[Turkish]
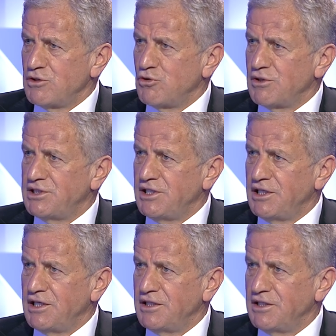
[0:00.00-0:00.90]

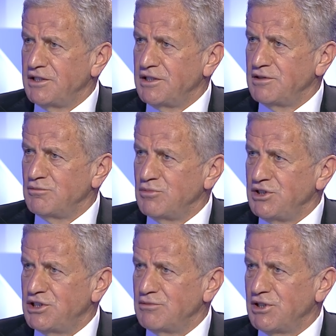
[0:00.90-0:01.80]
Dolayısıyla e,
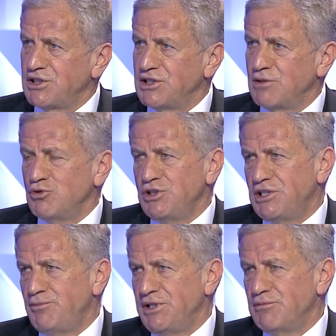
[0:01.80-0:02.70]
işin başında bu
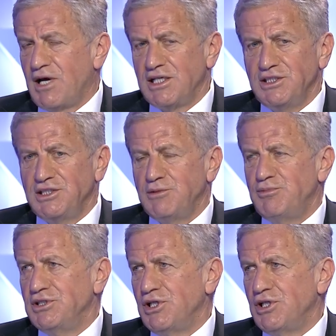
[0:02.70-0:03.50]
disiplin, mali disiplin